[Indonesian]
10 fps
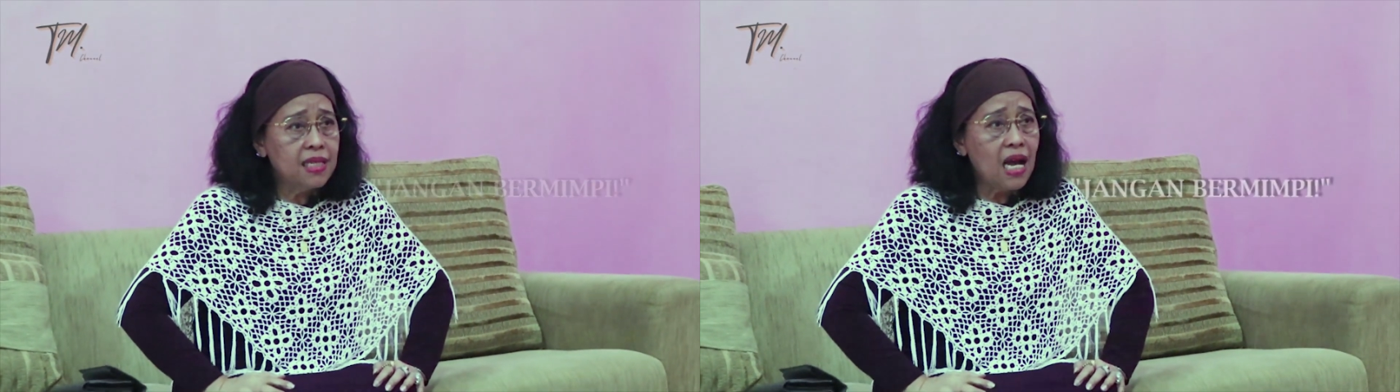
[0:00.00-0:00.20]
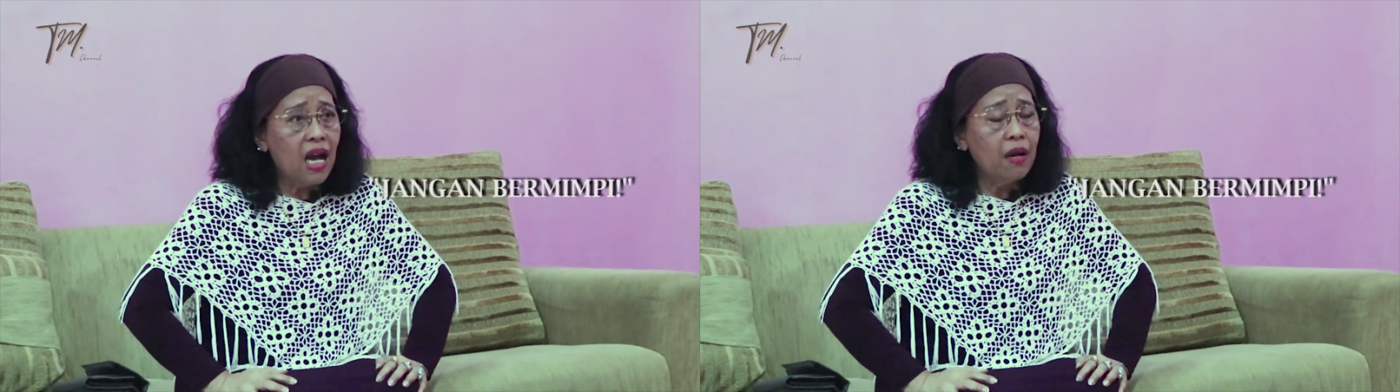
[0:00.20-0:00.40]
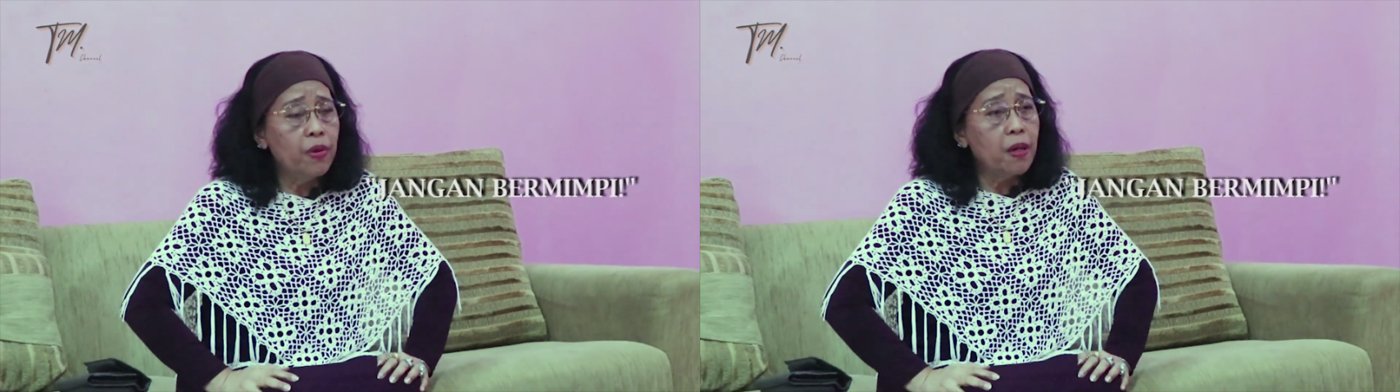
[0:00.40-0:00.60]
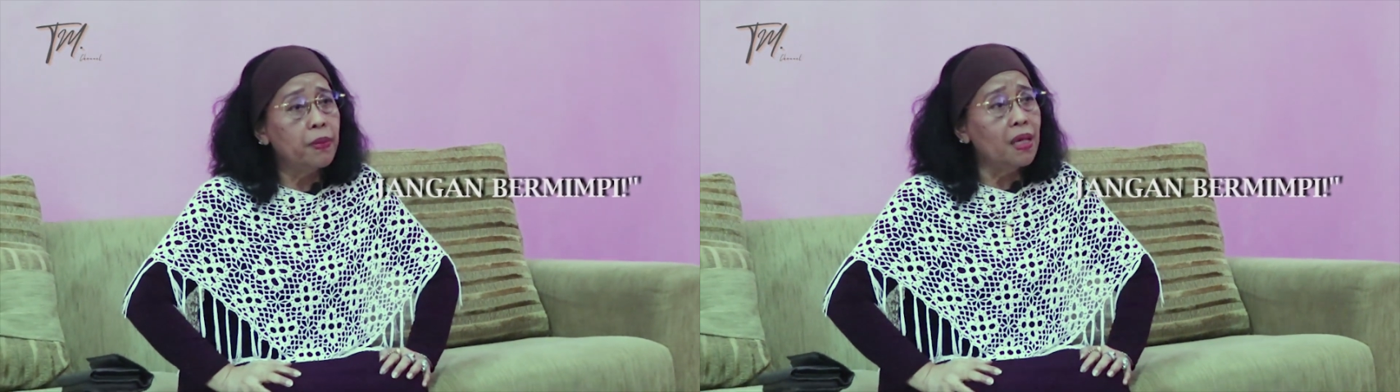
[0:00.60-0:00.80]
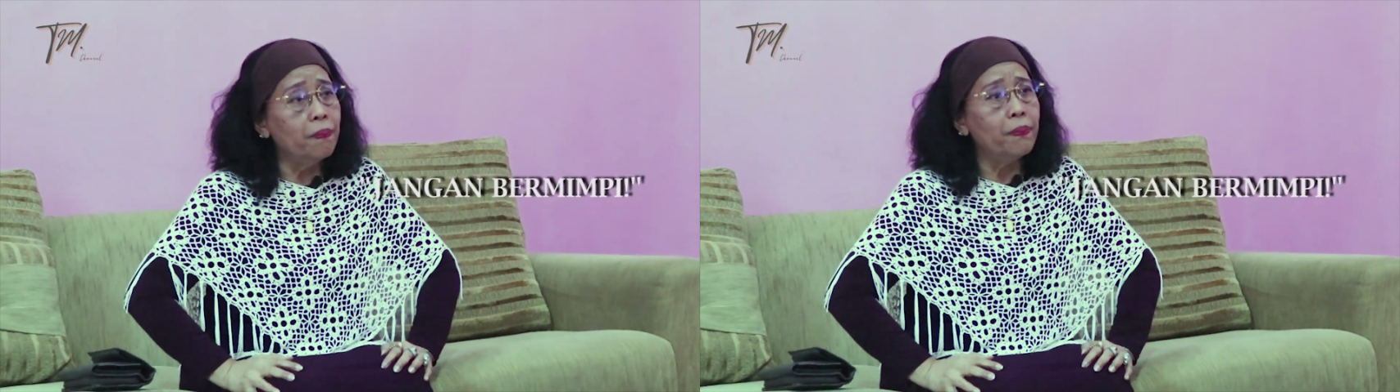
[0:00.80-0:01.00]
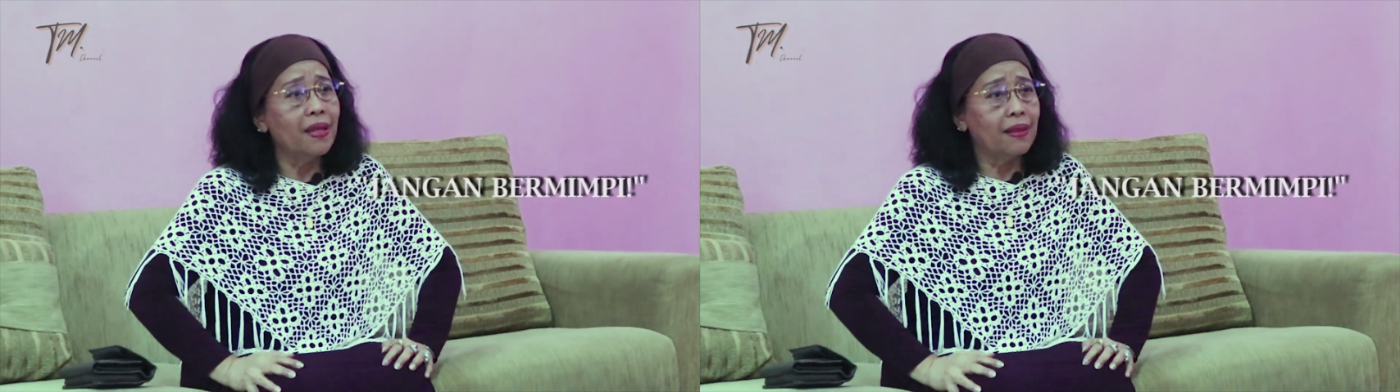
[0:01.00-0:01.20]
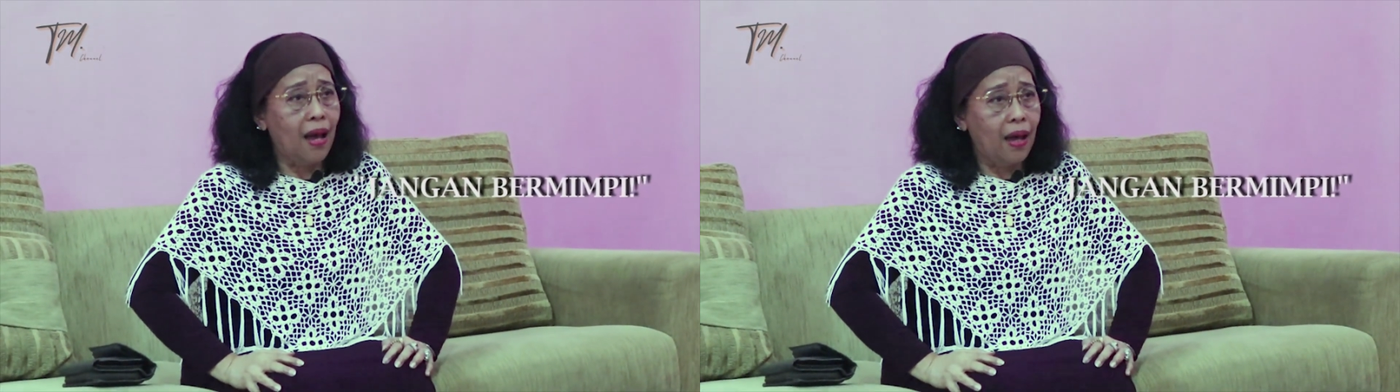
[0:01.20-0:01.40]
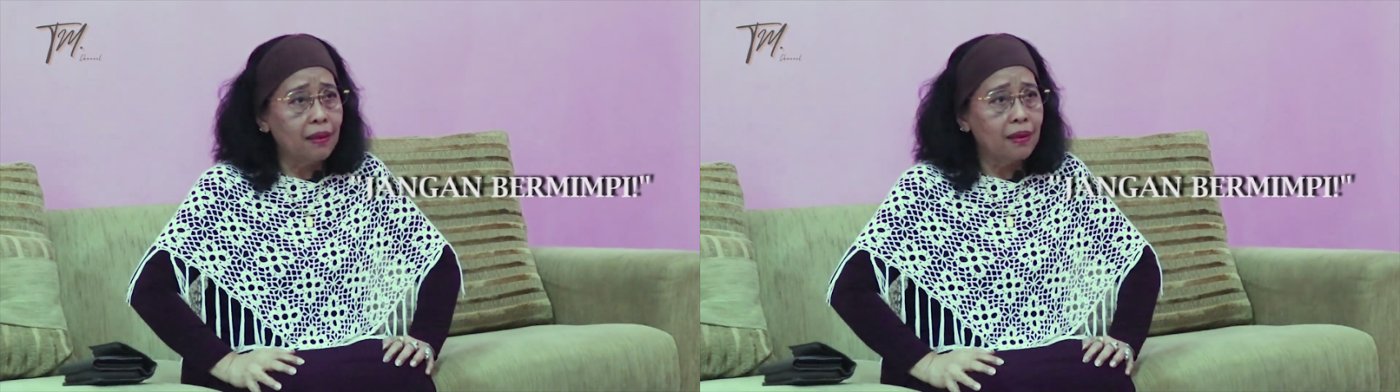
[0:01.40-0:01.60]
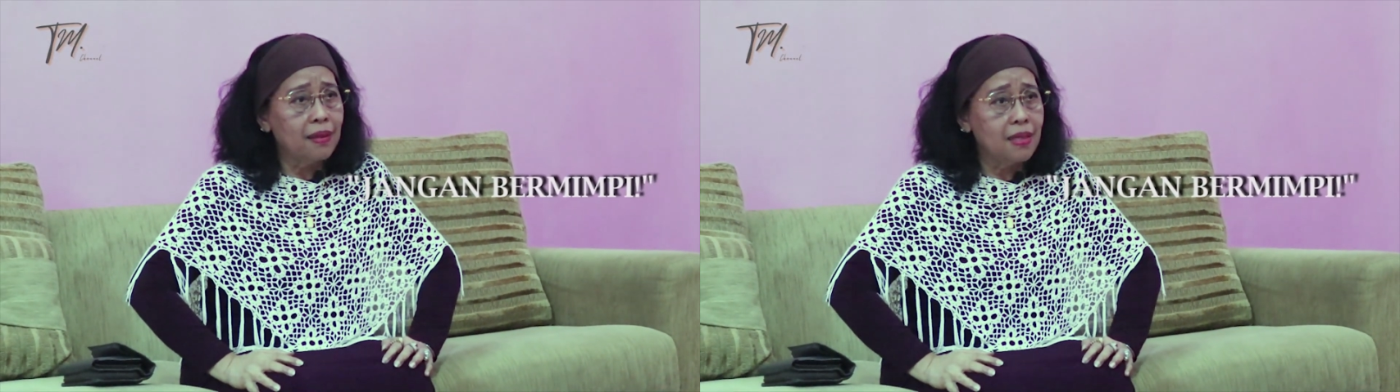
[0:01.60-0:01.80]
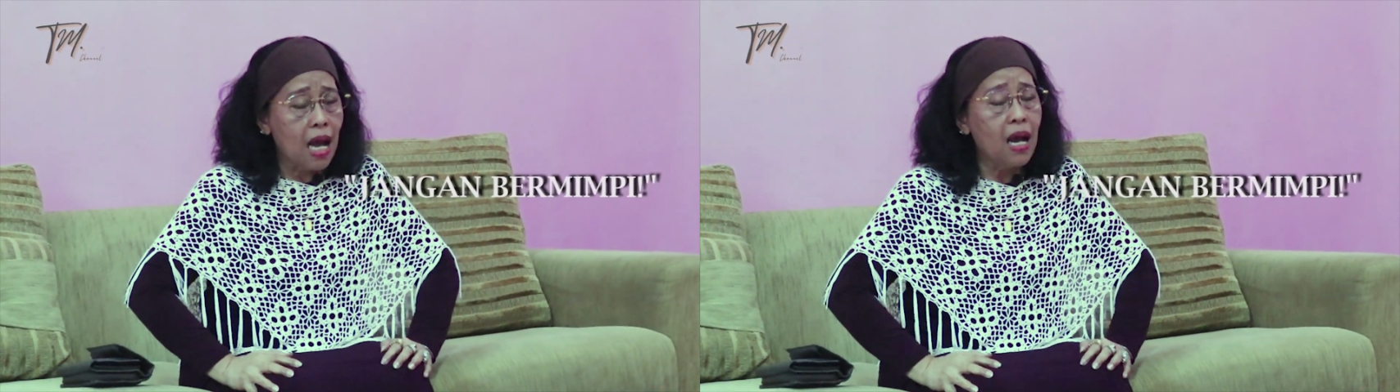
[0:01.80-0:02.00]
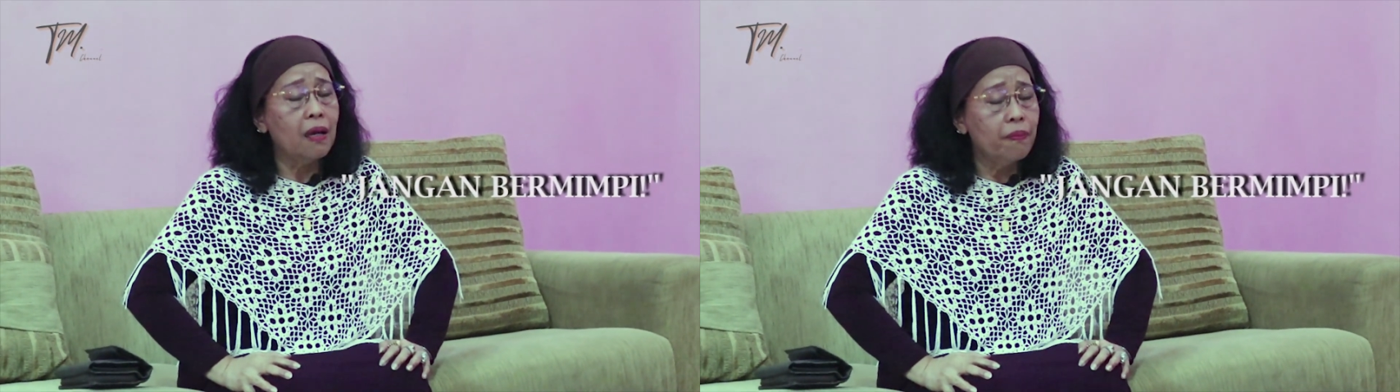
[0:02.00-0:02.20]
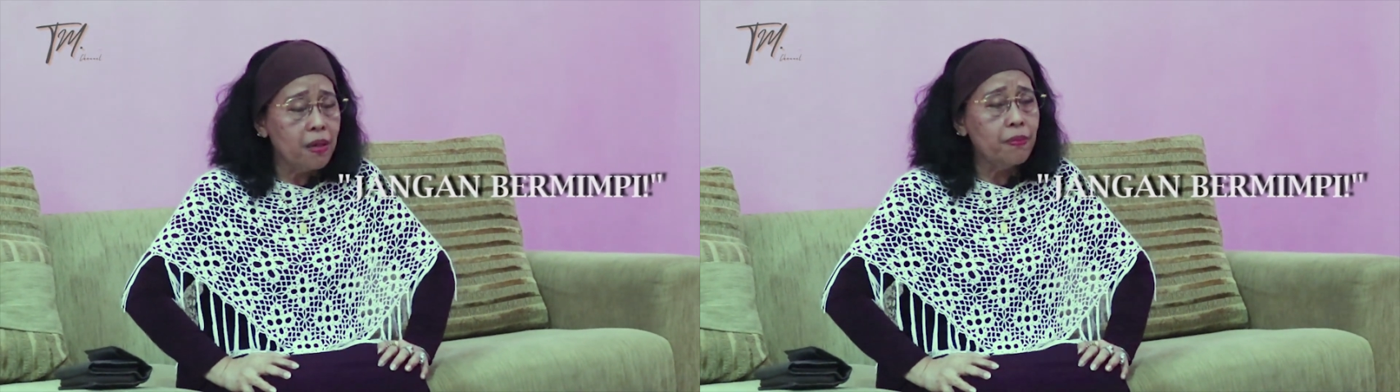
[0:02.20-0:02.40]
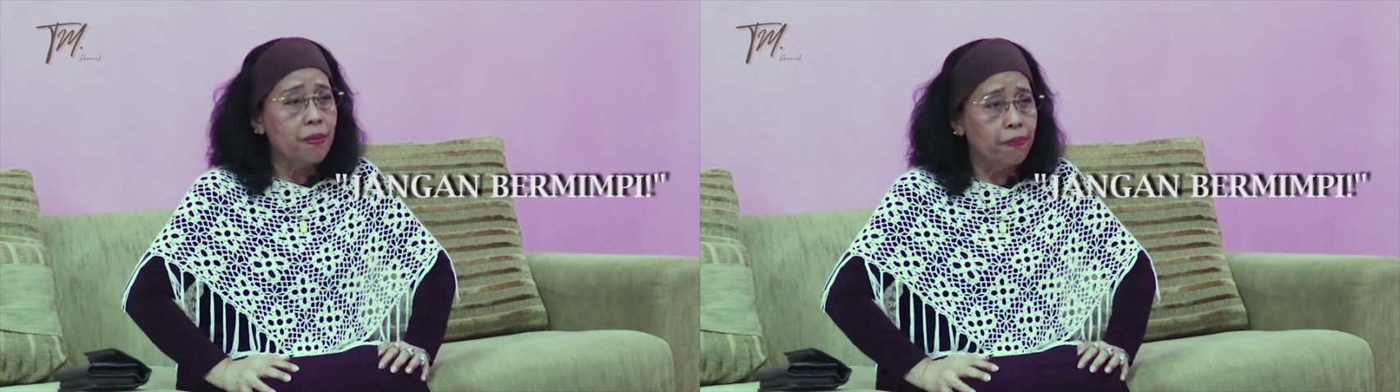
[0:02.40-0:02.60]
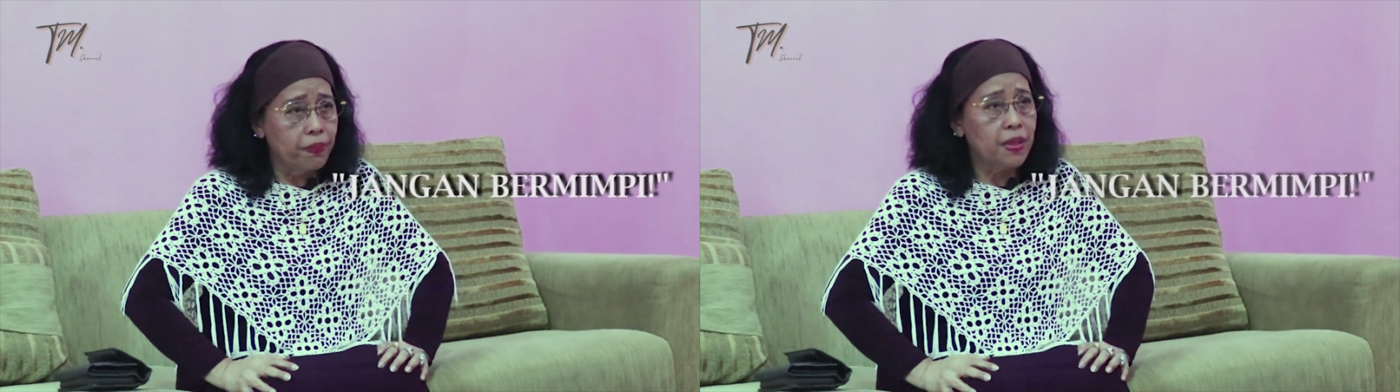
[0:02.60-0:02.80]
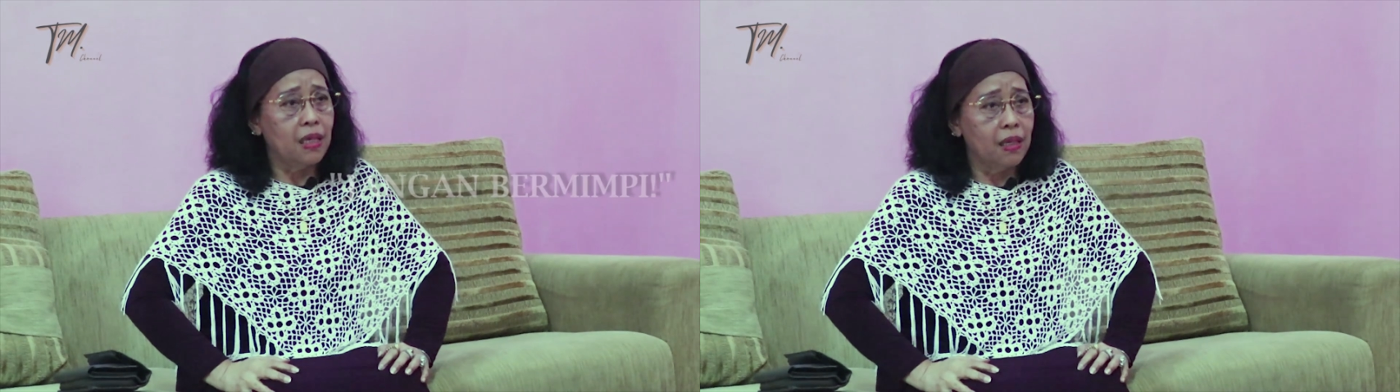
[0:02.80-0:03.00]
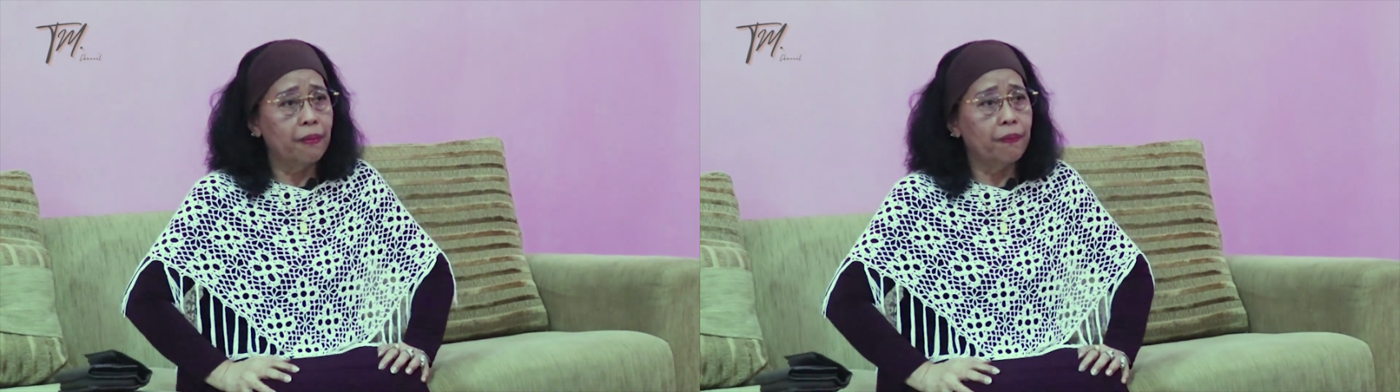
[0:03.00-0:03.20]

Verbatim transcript: Jangan bermimpi, Tat. Jangan bermimpi.